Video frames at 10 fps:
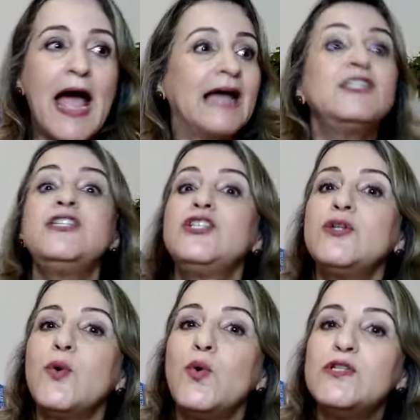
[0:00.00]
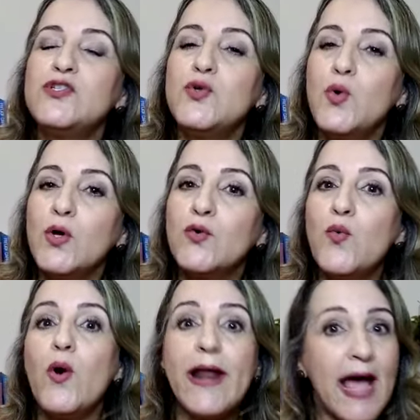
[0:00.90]
A gente condiciona
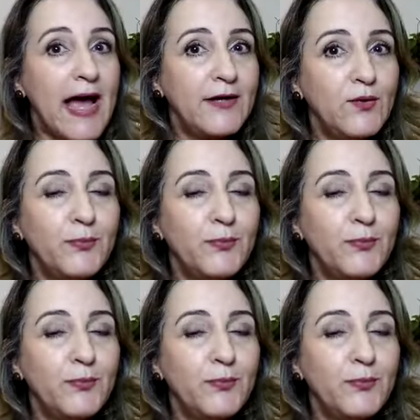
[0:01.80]
um horário,